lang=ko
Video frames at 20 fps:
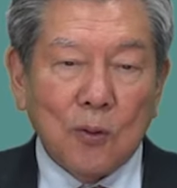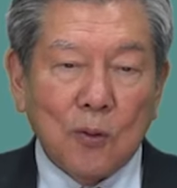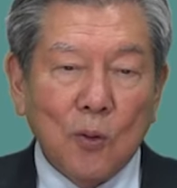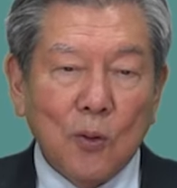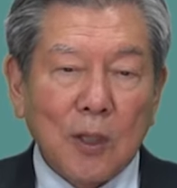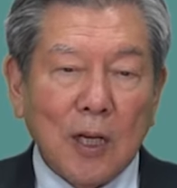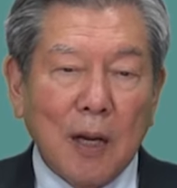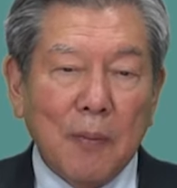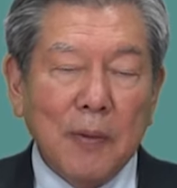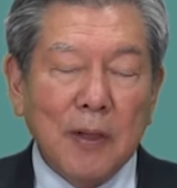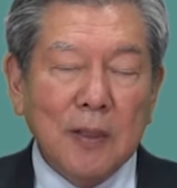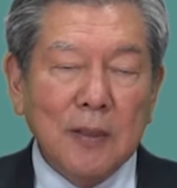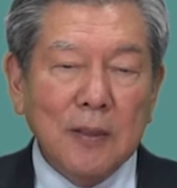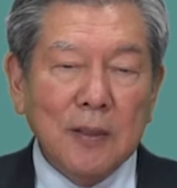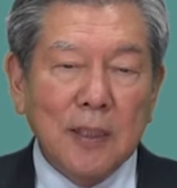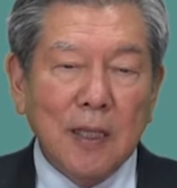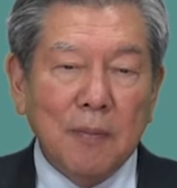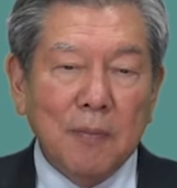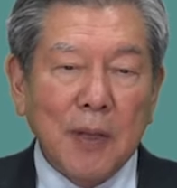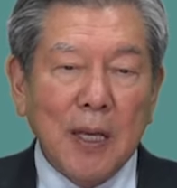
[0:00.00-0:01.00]
그 다음에는
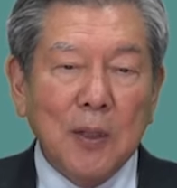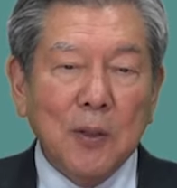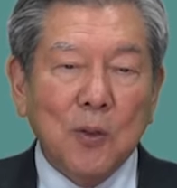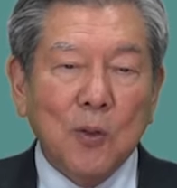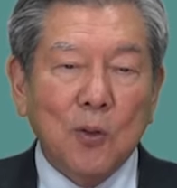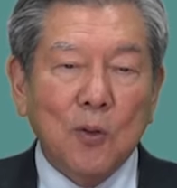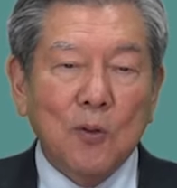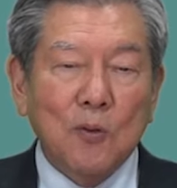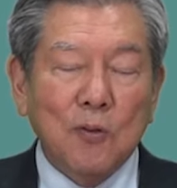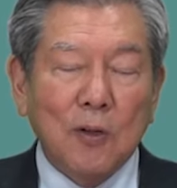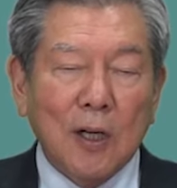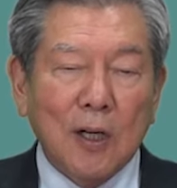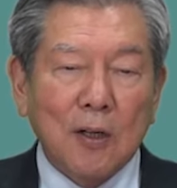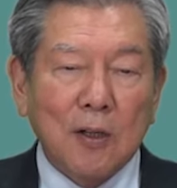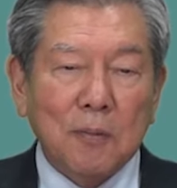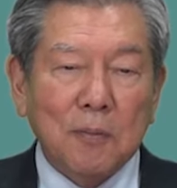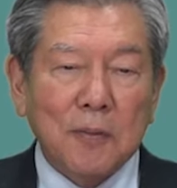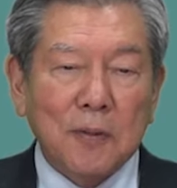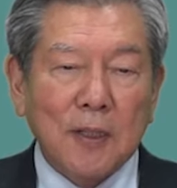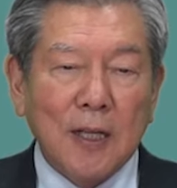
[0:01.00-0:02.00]
이제 멘토를 구하는
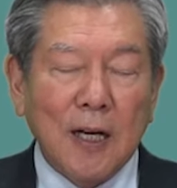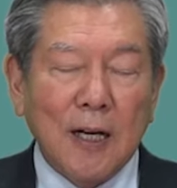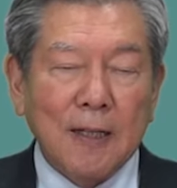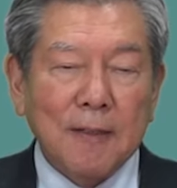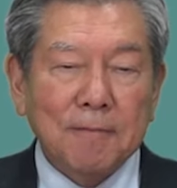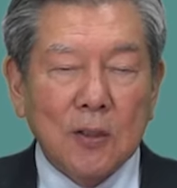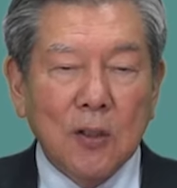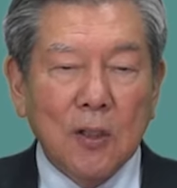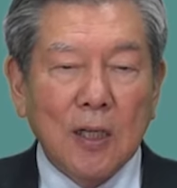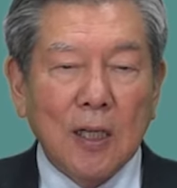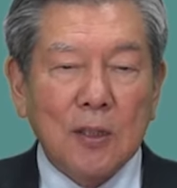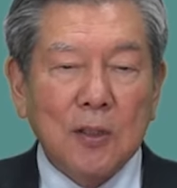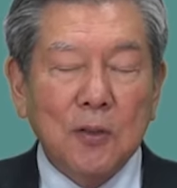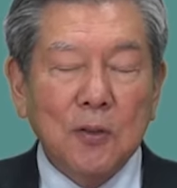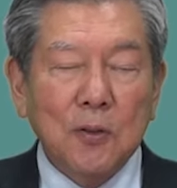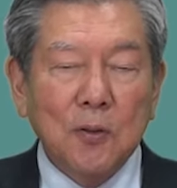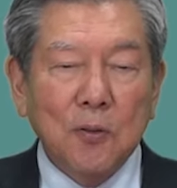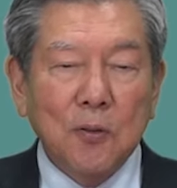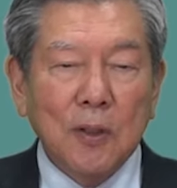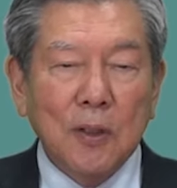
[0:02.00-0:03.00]
겁니다. 저희
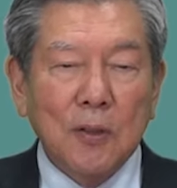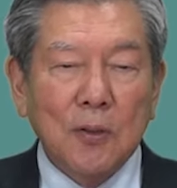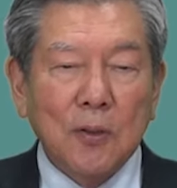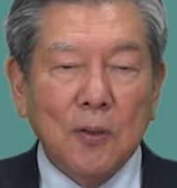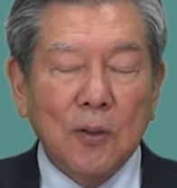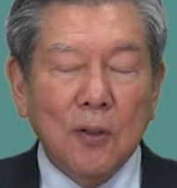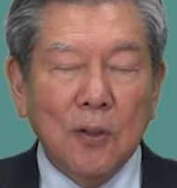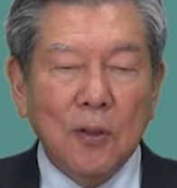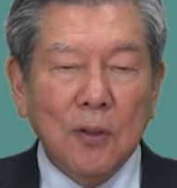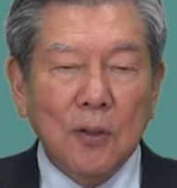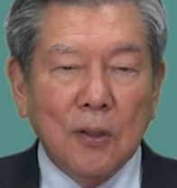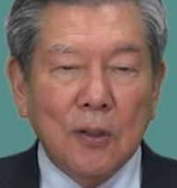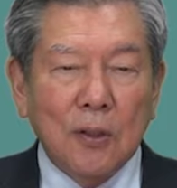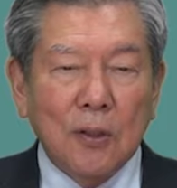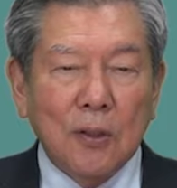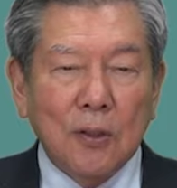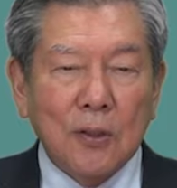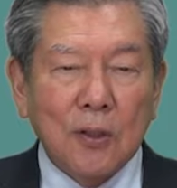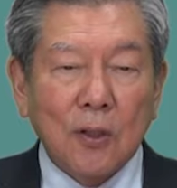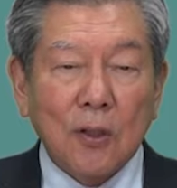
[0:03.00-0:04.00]
같은 경우에도
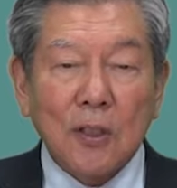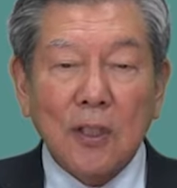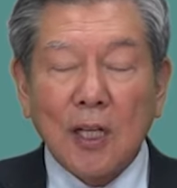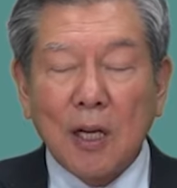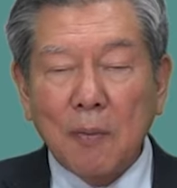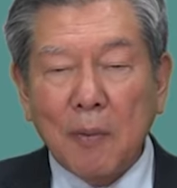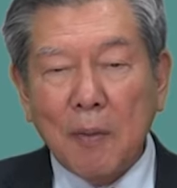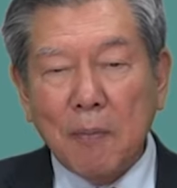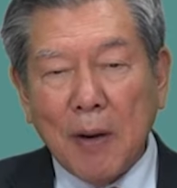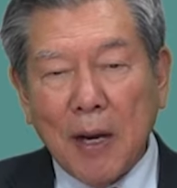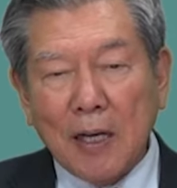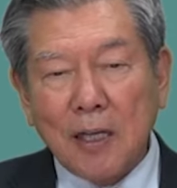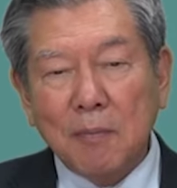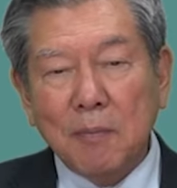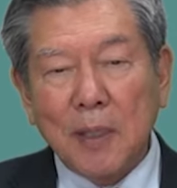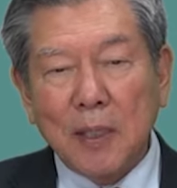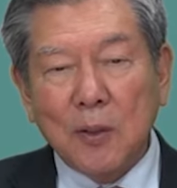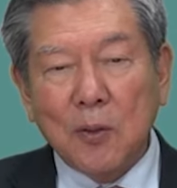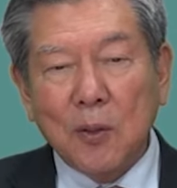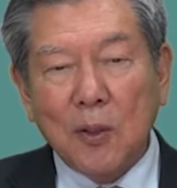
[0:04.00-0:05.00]
여러 사람의 많은
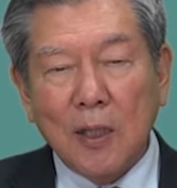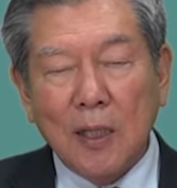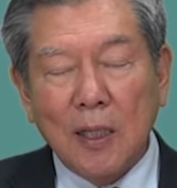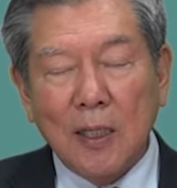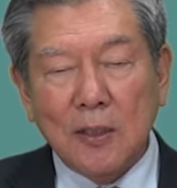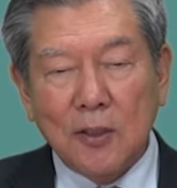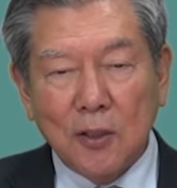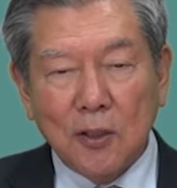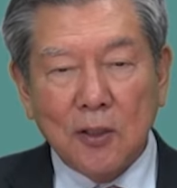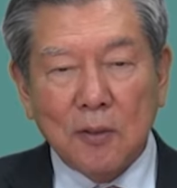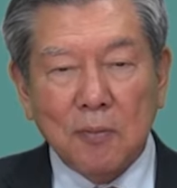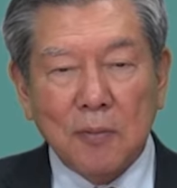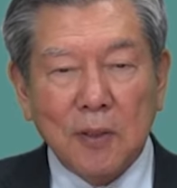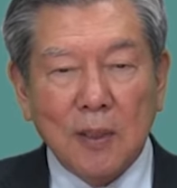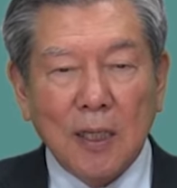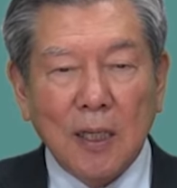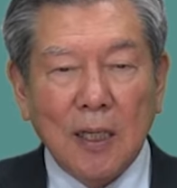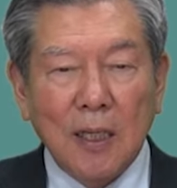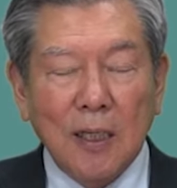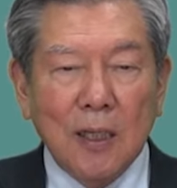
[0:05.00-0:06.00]
멘토가 있었습니다.